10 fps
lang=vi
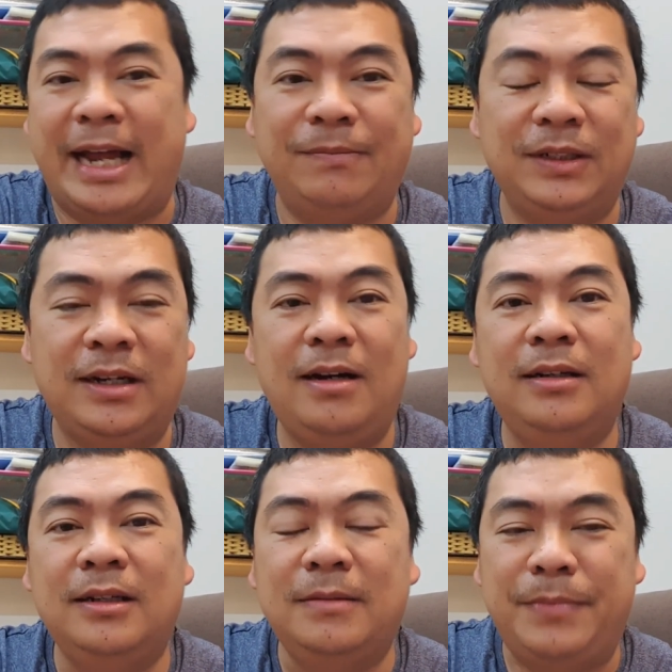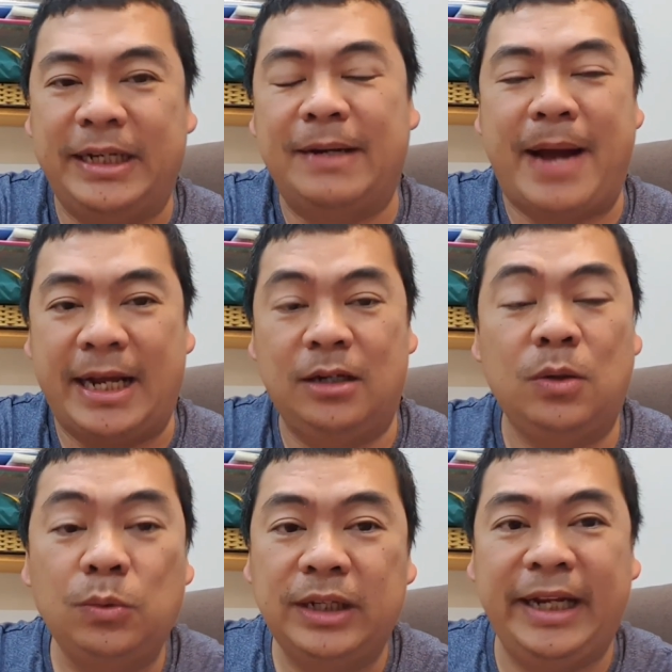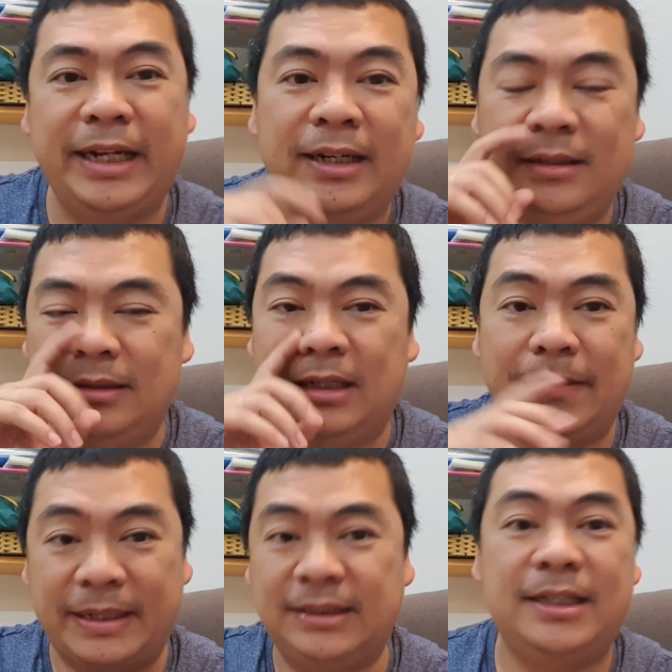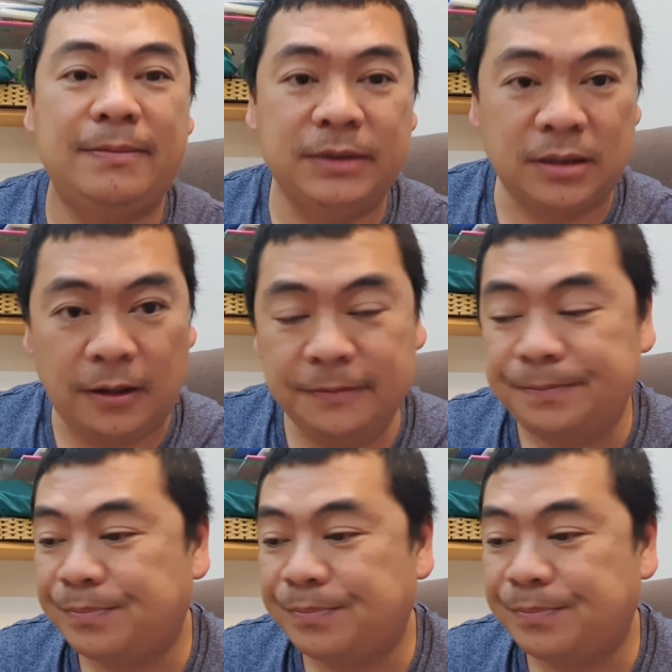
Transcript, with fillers: làm tới đó, miễn các bạn có đủ tiền á là các bạn sẽ thêm được thôi.